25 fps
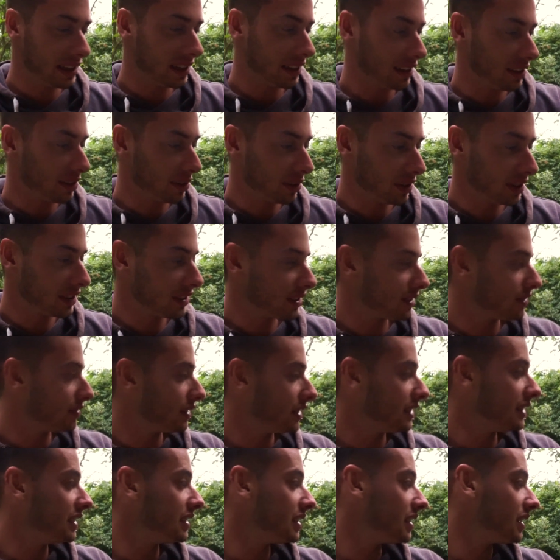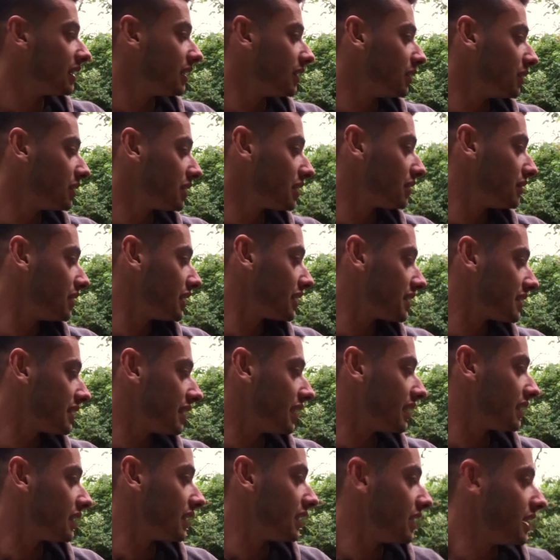an euch, wenn ihr unterwegs
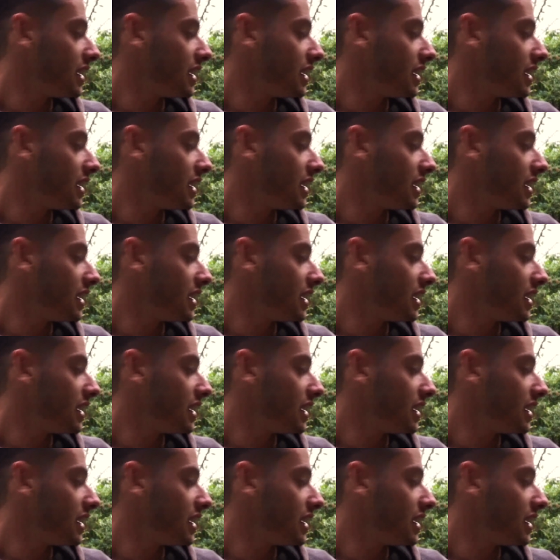seid,